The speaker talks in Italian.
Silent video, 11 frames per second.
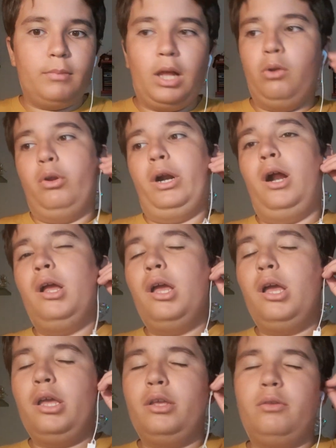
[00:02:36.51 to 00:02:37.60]
Allora,
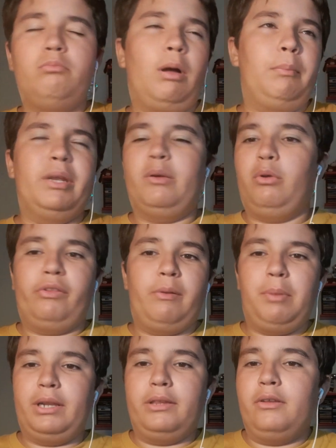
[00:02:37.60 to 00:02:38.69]
a me di queste
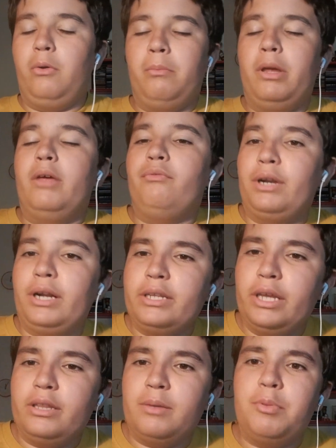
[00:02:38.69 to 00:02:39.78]
partite non me ne frega
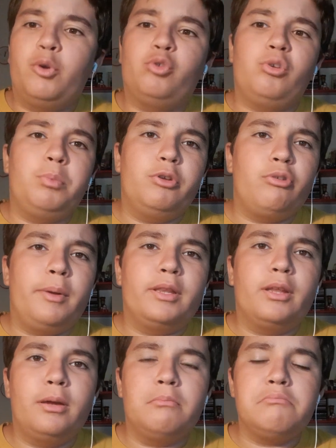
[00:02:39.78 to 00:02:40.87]
niente, però
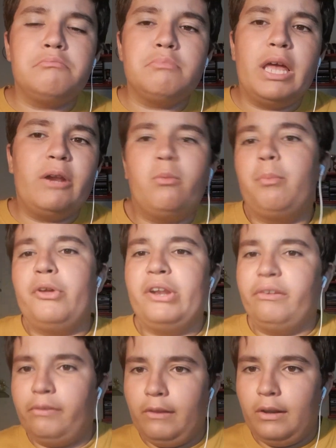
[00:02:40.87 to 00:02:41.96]
semplicemente ero un po' in
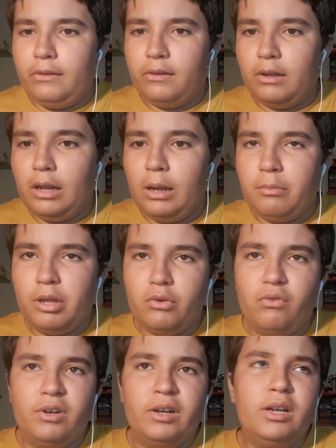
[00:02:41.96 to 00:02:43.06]
astinenza dalla mia
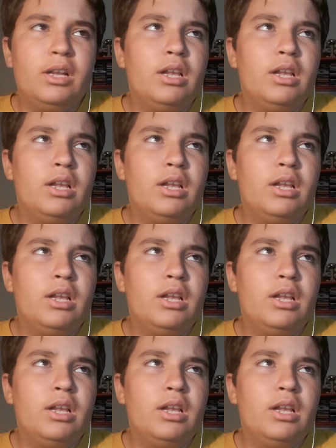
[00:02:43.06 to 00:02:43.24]
Juve